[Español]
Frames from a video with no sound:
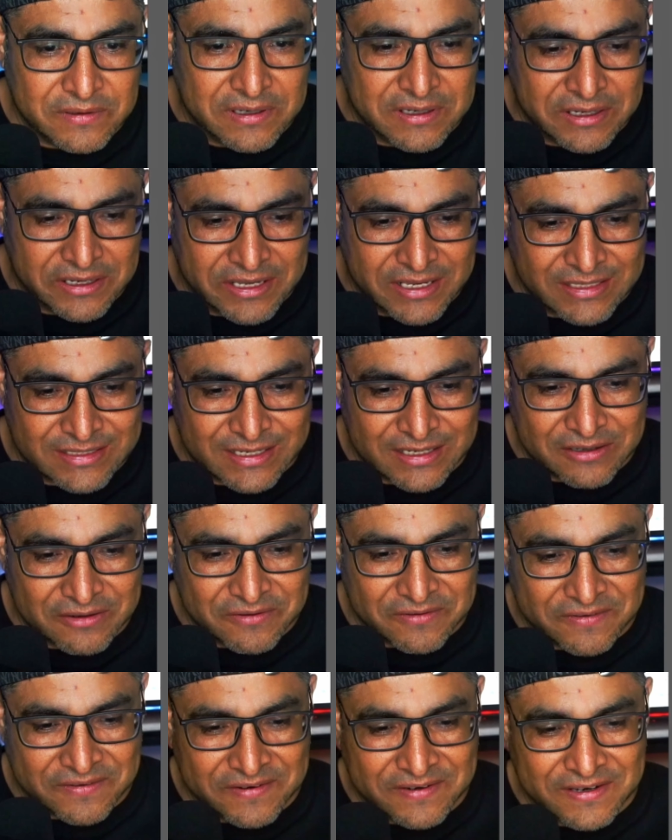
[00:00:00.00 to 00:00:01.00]
Aquí es
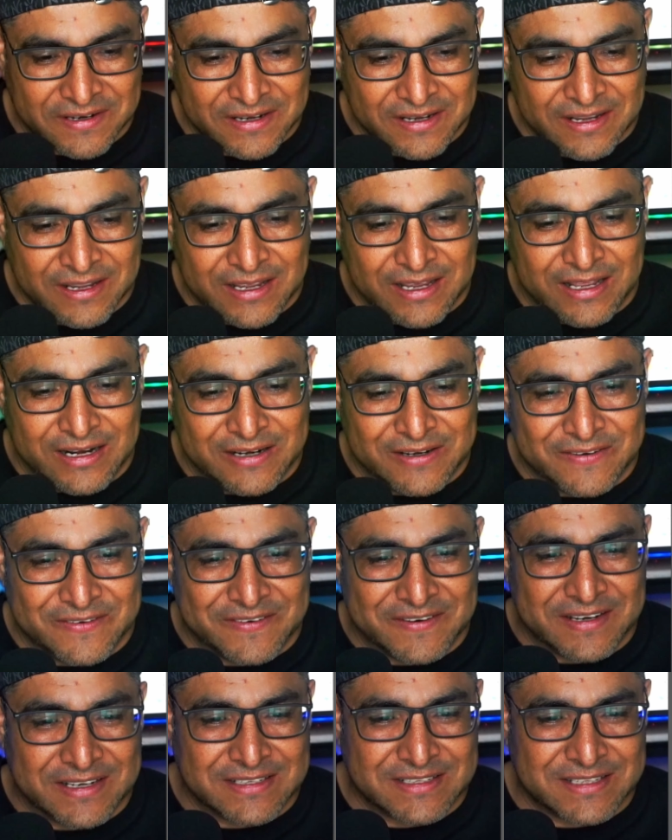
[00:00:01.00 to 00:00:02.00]
algo,
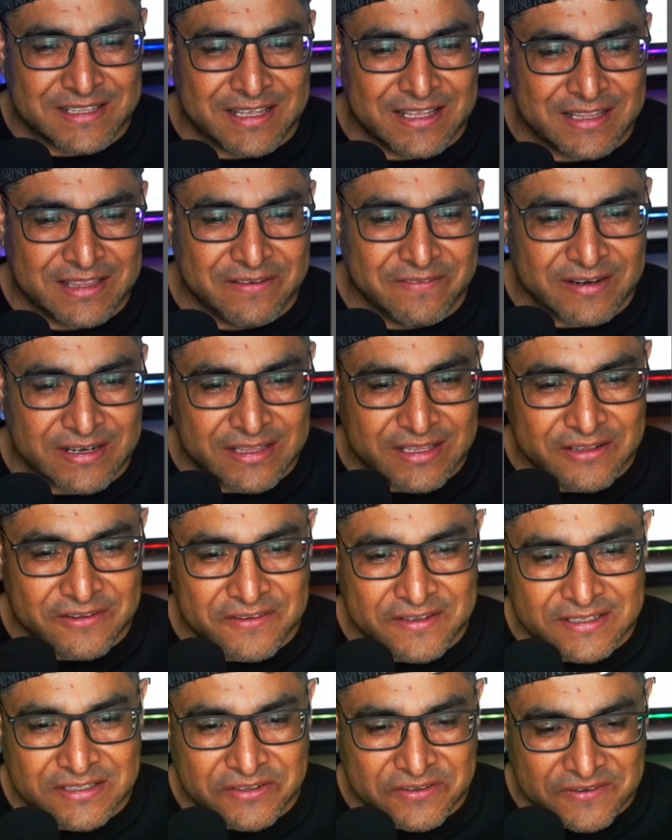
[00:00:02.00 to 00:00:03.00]
algo que está divertido
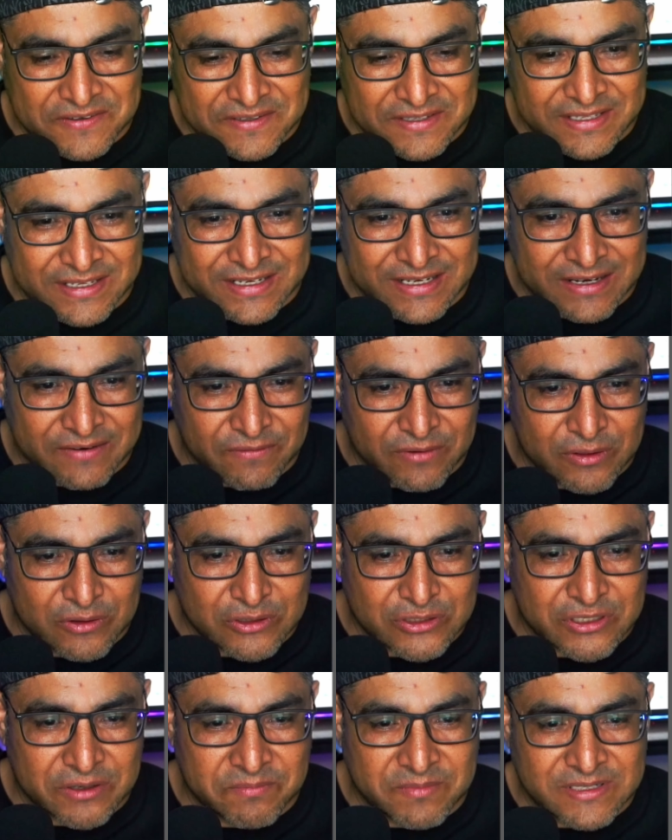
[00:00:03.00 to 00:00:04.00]
de esto de
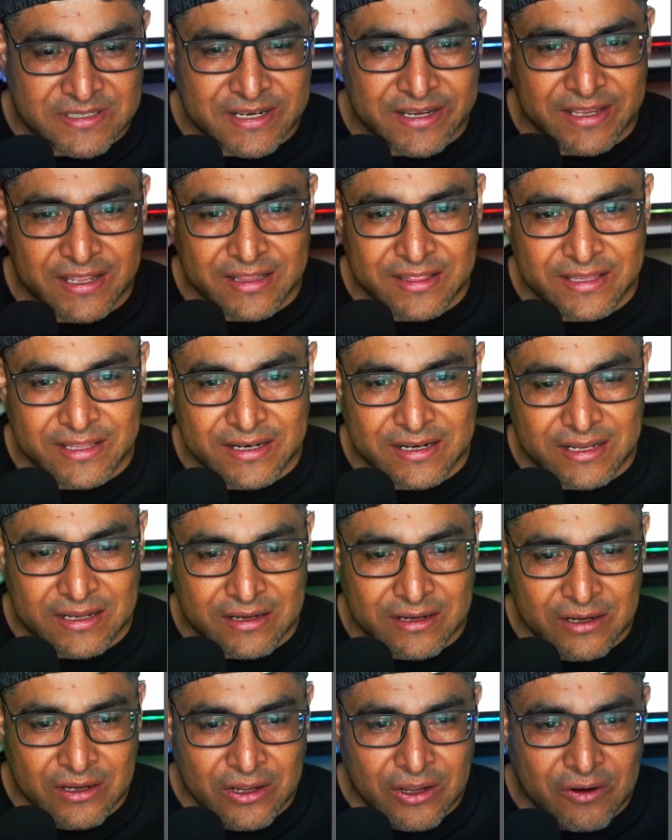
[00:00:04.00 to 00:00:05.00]
Photoshop, es que ya tiene
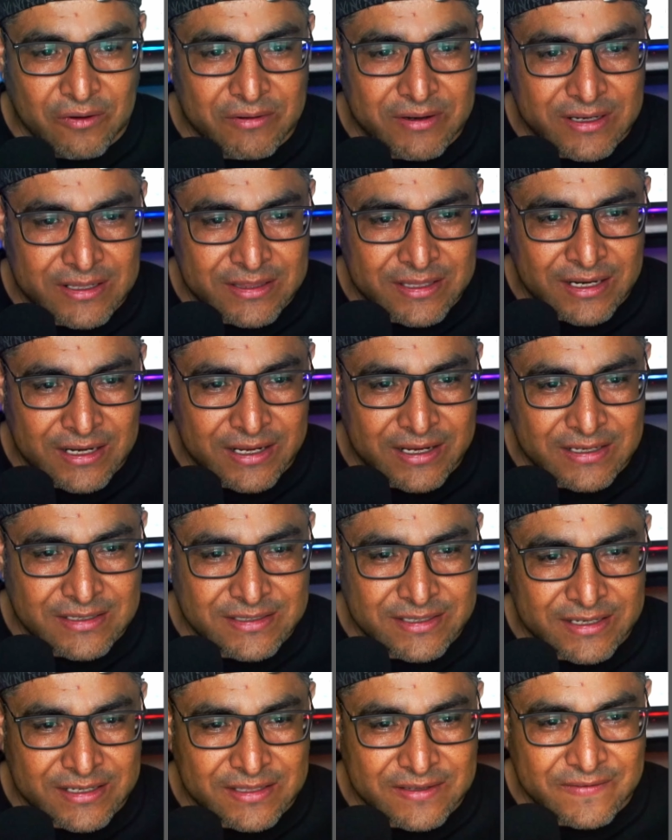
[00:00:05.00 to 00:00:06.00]
una
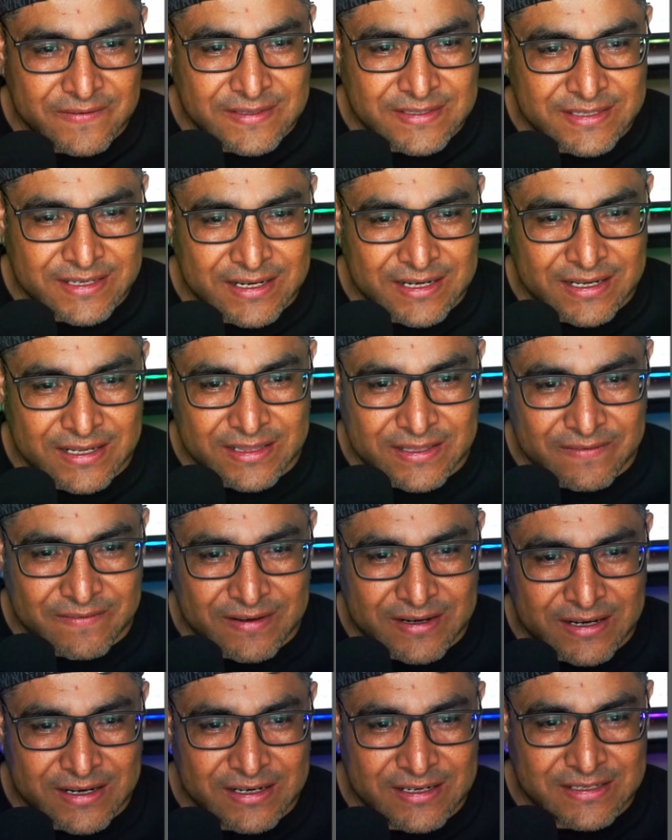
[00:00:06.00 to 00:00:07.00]
inteligencia artificial que te va
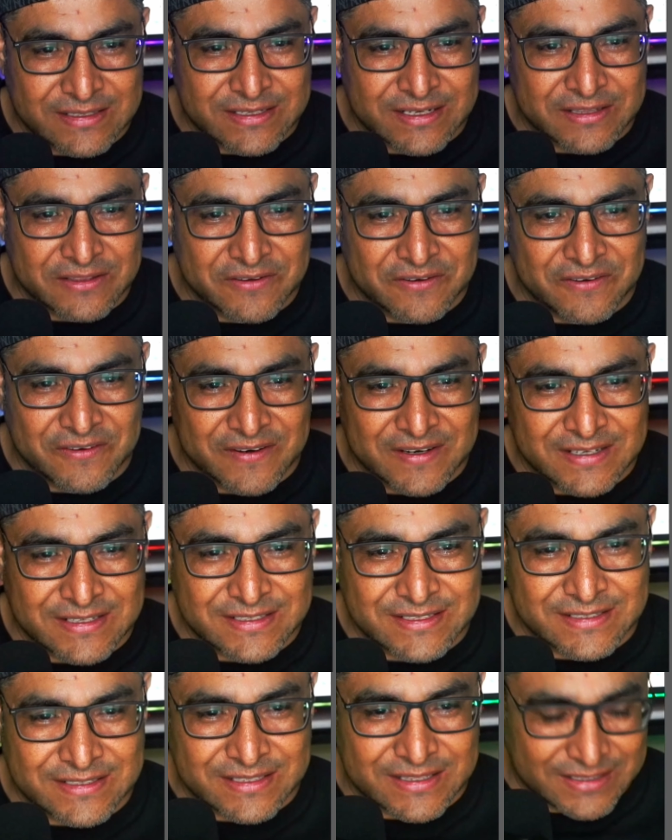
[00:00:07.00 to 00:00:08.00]
realizando lo que es
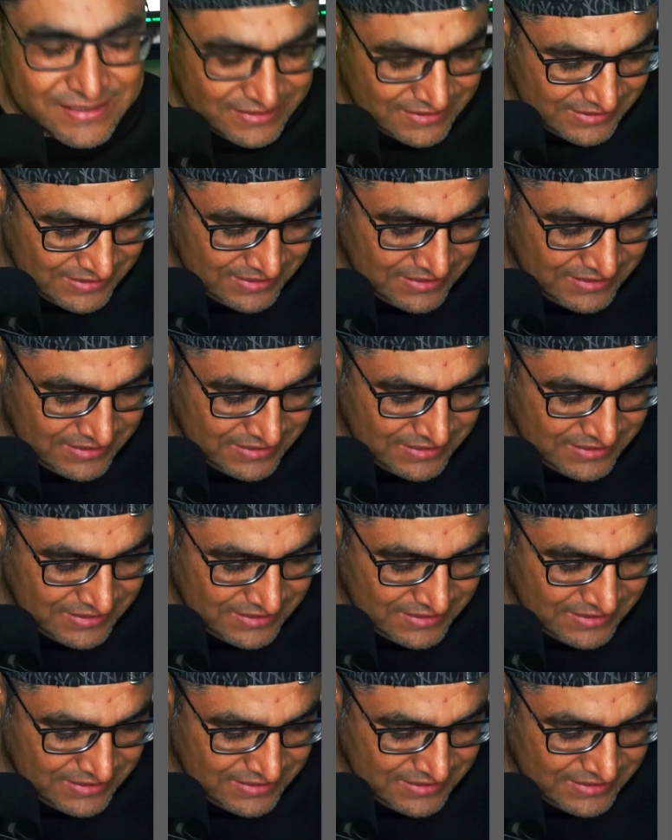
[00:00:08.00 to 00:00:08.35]
este